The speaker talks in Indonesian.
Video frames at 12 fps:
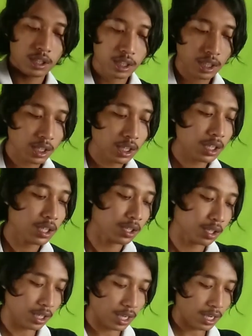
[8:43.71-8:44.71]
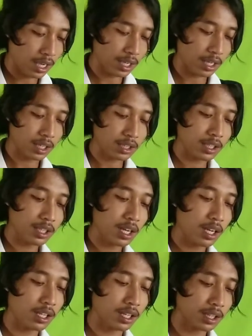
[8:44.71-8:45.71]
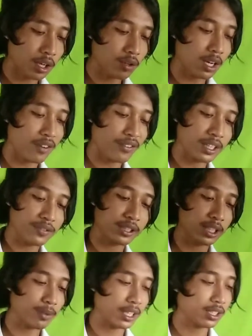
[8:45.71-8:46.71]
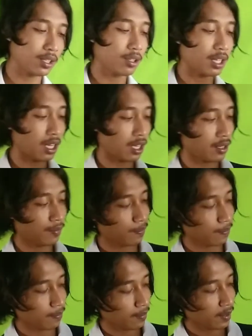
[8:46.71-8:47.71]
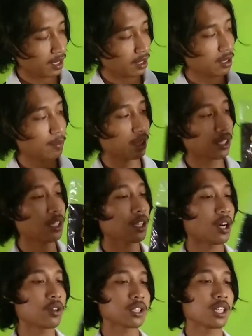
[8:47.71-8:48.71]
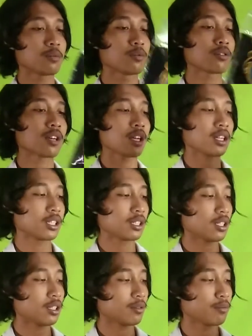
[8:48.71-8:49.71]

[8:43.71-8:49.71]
oke nah yang ketiga ya tahulah PSG Barcelona ini nggak usah dibuka ya guys ya